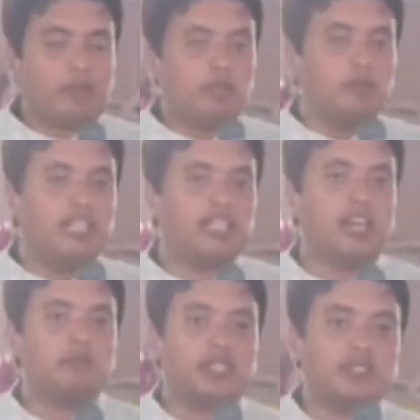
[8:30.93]
बाइबल में
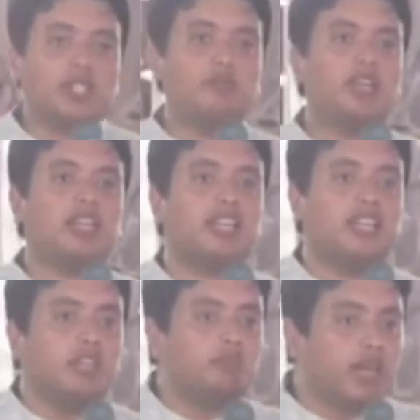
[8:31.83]
लिखा मसीह में की
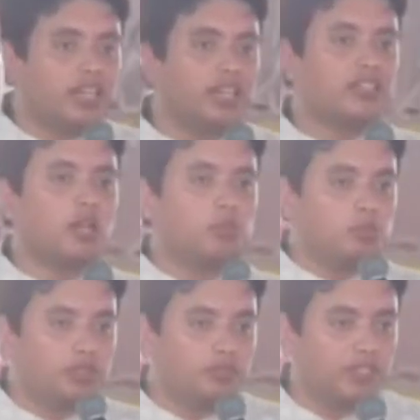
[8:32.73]
गई मेहनत कभी
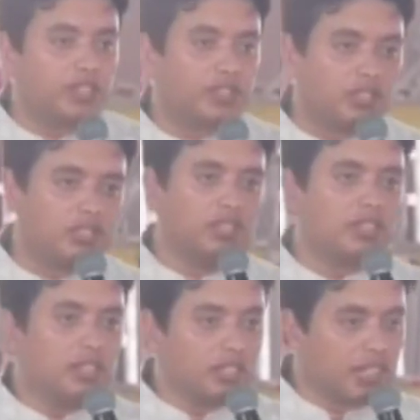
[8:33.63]
भी व्यर्थ
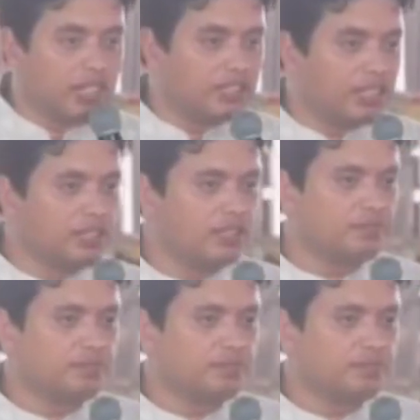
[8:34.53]
नहीं जाती